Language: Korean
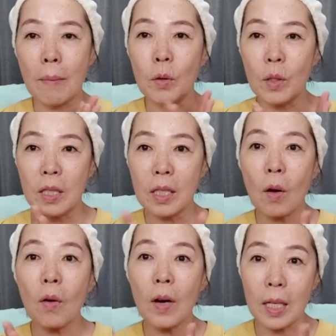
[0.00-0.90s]
레몬을
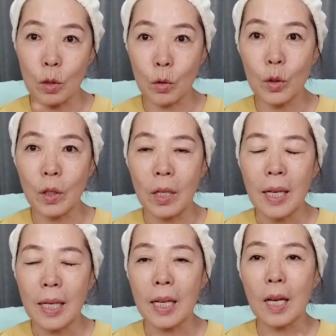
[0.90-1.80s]
섞어가지고
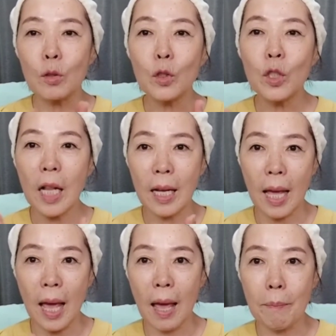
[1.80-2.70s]
이렇게
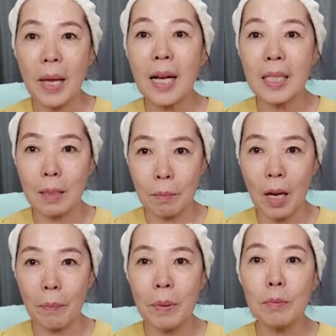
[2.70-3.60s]
꾸준하게
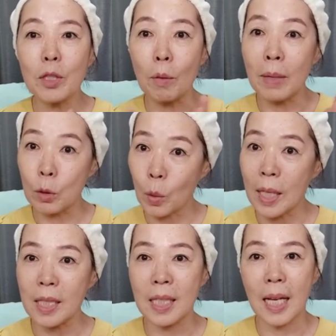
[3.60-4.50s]
팩하시면 피부 정말
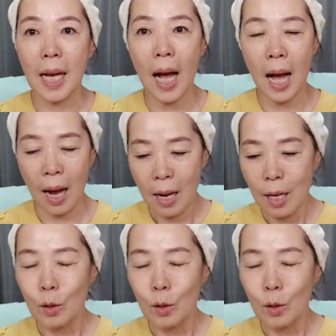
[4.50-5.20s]
좋아지니까